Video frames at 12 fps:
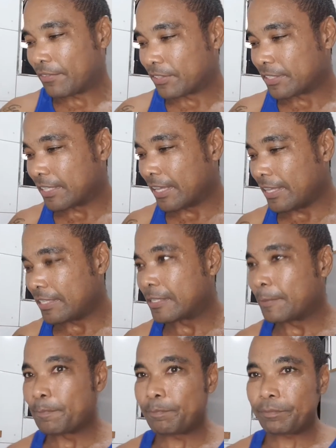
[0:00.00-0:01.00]

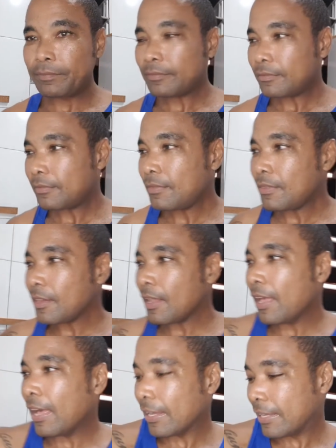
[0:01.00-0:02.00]
vocês
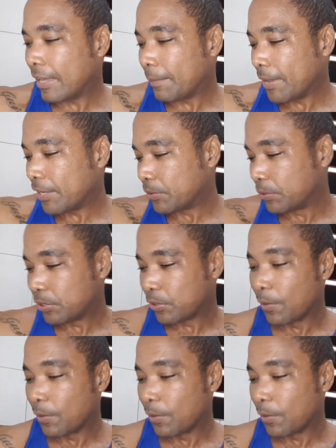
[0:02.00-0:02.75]
aqui a minha juice,